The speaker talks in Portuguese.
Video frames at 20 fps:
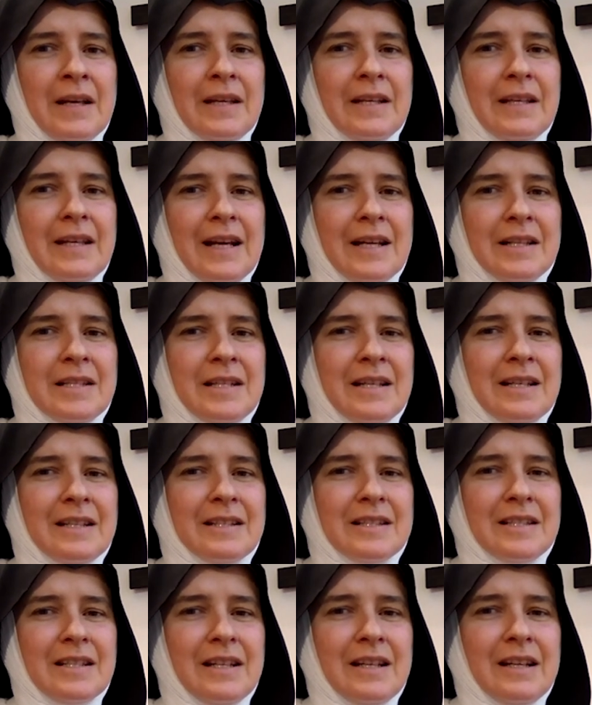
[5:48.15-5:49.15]
E essa
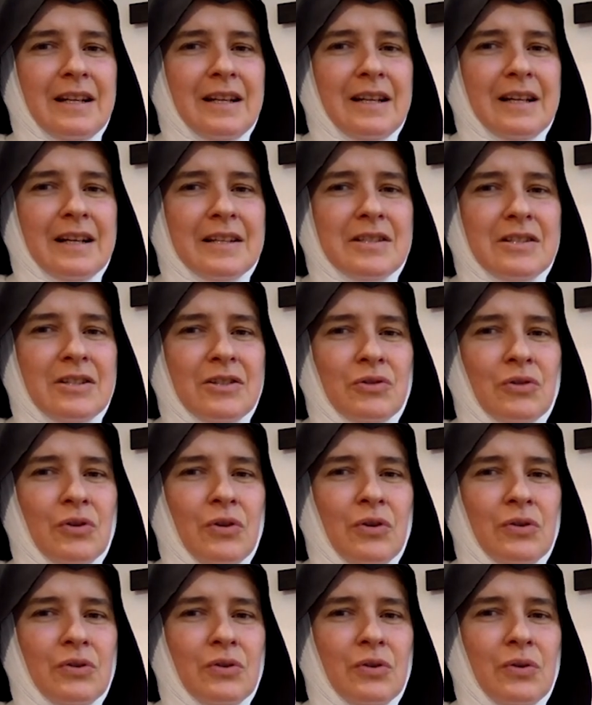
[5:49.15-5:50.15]
encíclica se
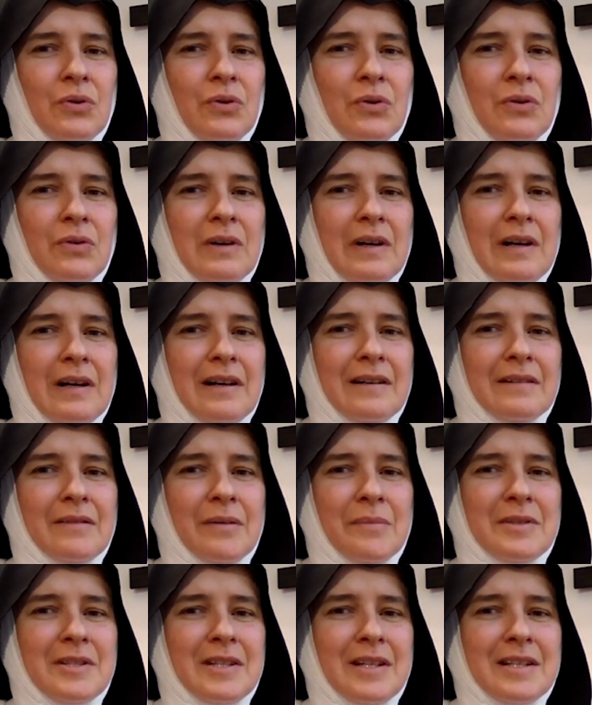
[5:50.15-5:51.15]
tornou,
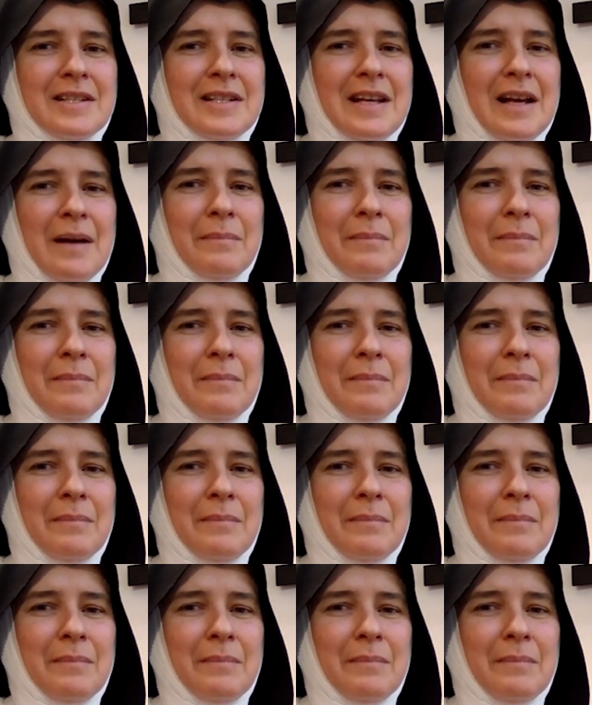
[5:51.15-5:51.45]
vamos dizer assim,